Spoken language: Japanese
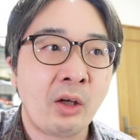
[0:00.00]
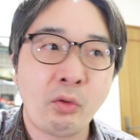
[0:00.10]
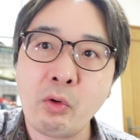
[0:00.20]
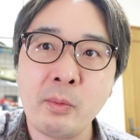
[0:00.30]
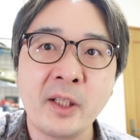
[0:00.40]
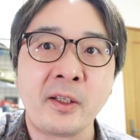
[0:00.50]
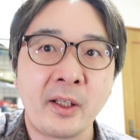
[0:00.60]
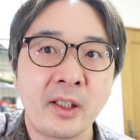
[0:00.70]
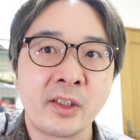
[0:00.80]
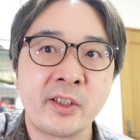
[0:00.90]
ここまで
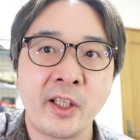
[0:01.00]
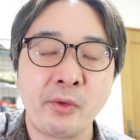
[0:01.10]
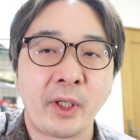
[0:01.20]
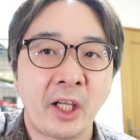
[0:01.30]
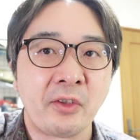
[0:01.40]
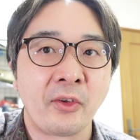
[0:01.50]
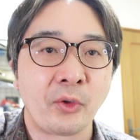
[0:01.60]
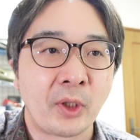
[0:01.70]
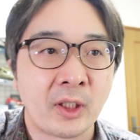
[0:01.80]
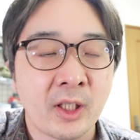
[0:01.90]
ね、自然ではないんで
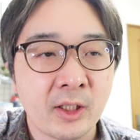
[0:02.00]
すよね。